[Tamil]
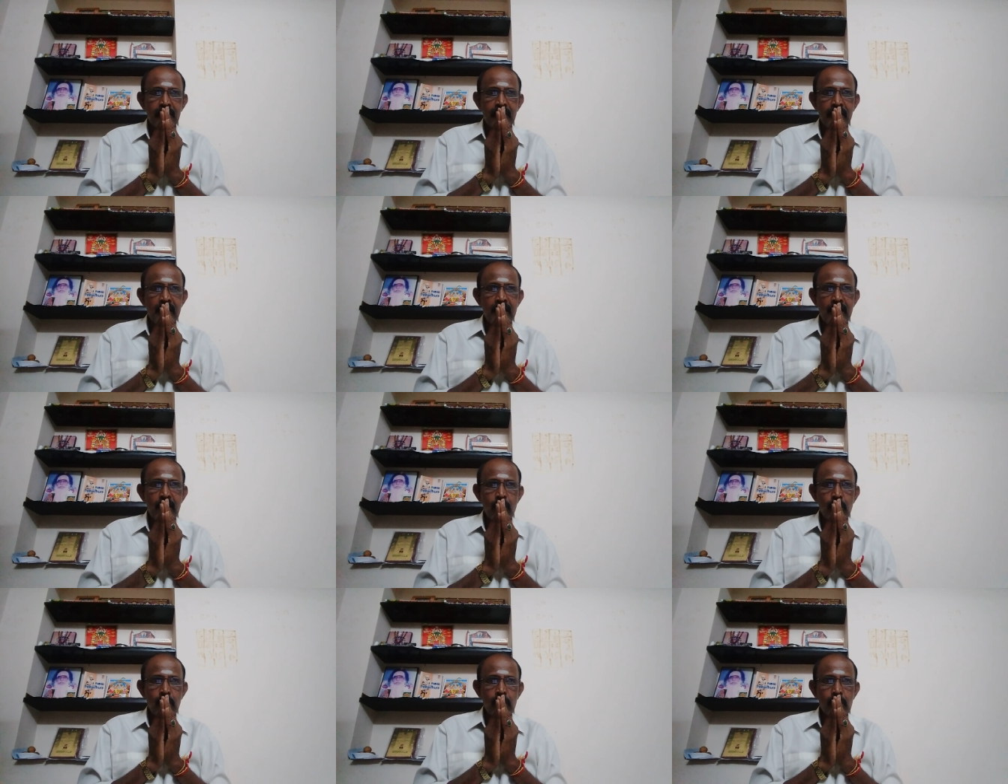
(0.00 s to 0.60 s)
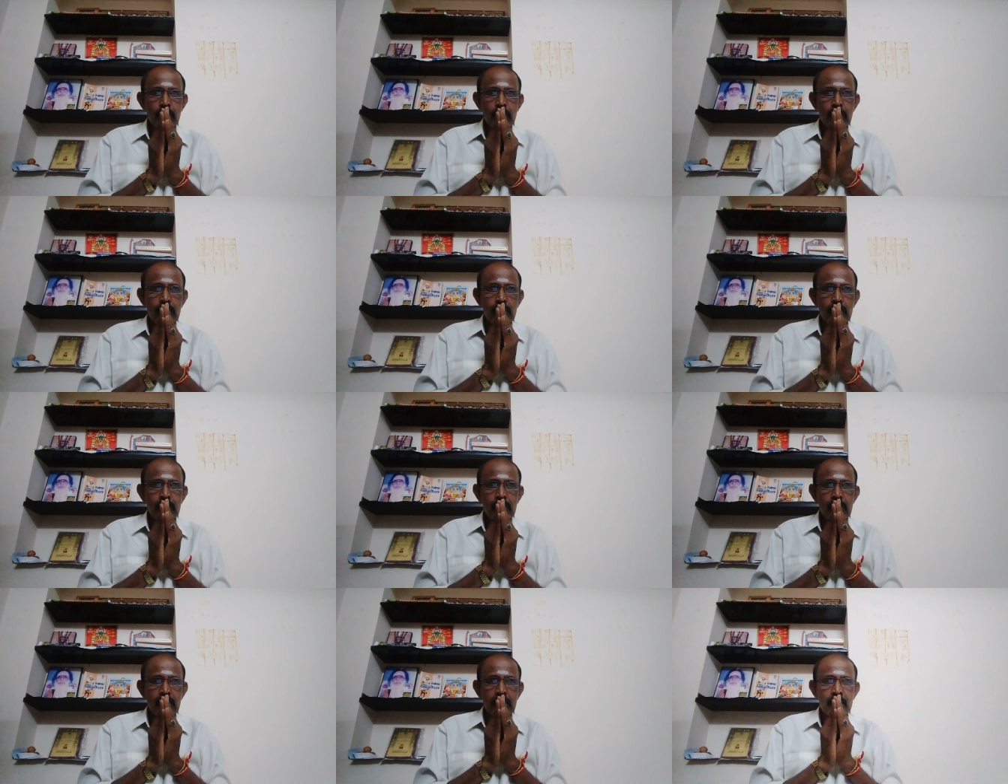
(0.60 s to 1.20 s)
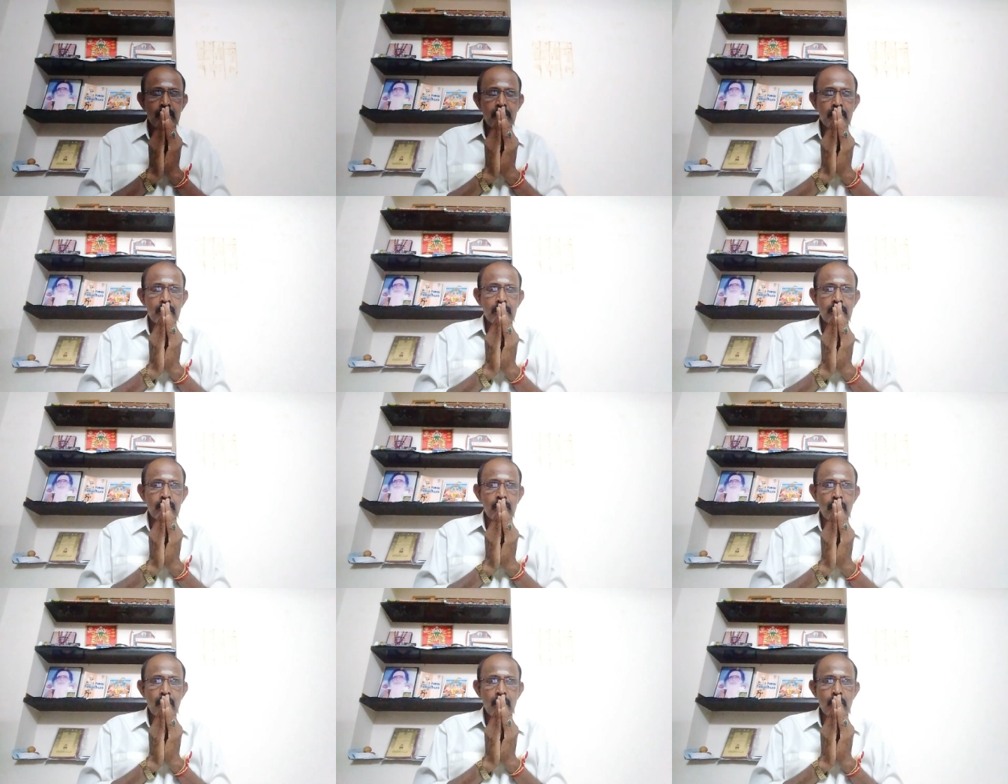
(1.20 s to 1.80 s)
வீடியோ
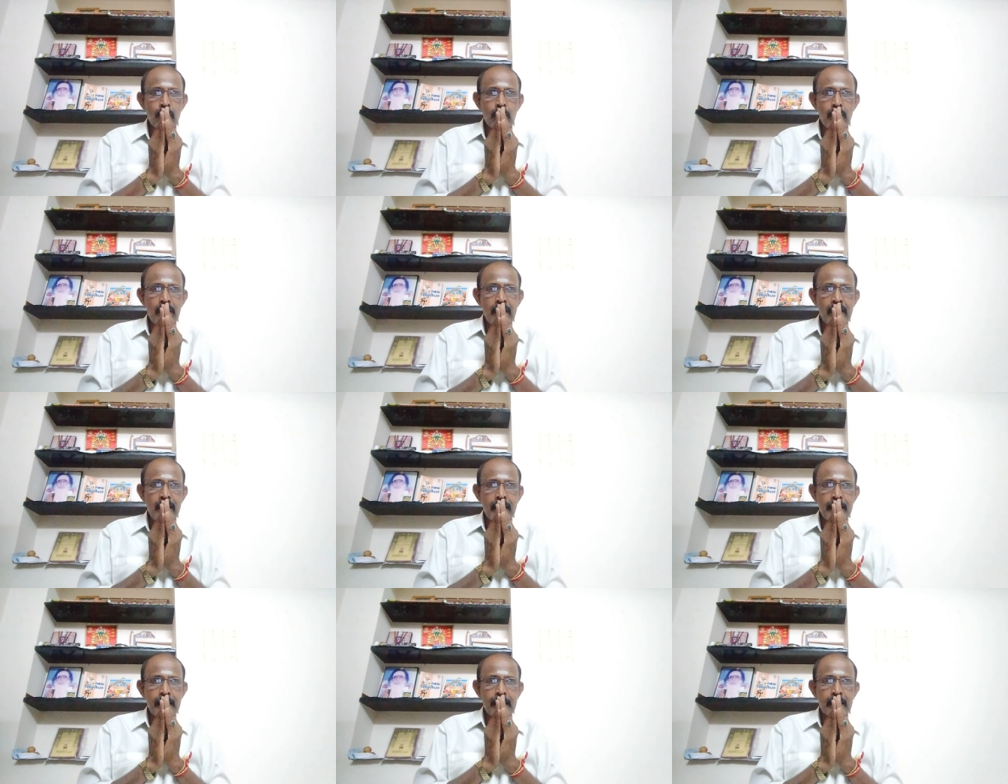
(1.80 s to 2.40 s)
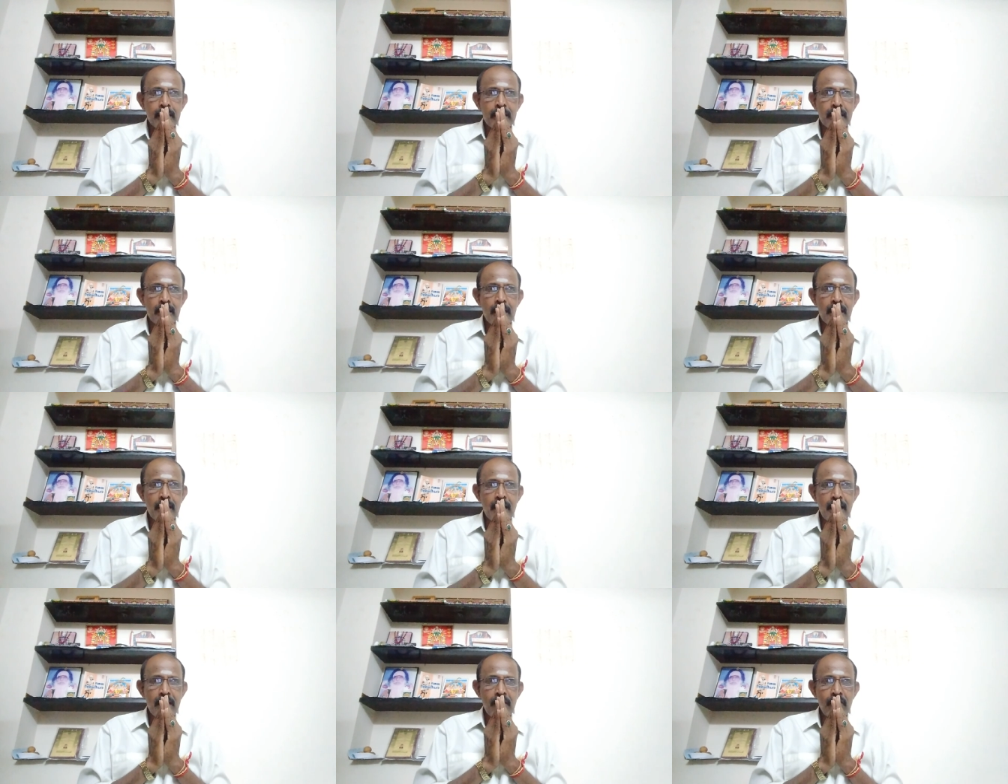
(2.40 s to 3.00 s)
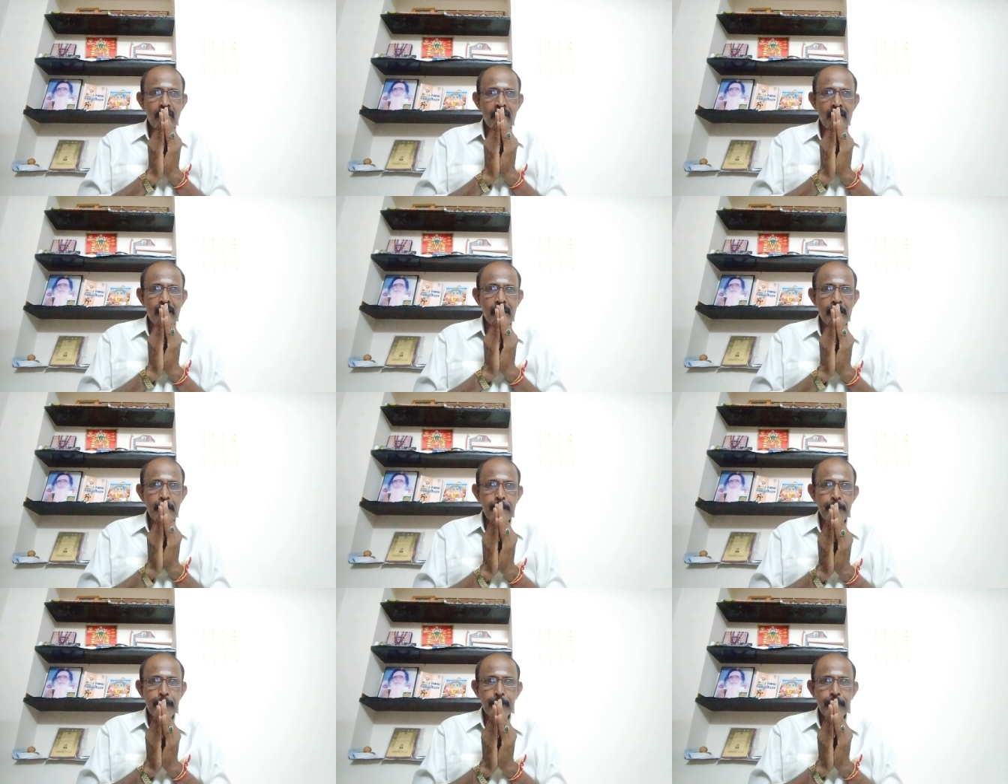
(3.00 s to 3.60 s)
தொடர உள்ளேன் நன்றி
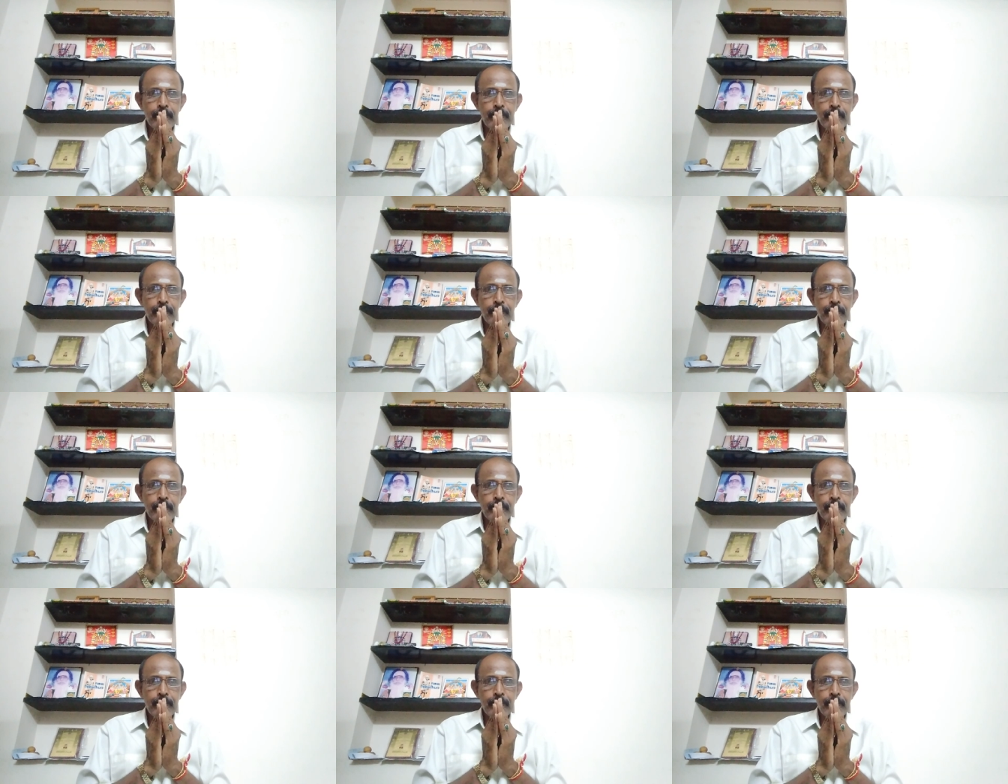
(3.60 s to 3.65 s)
வணக்கம்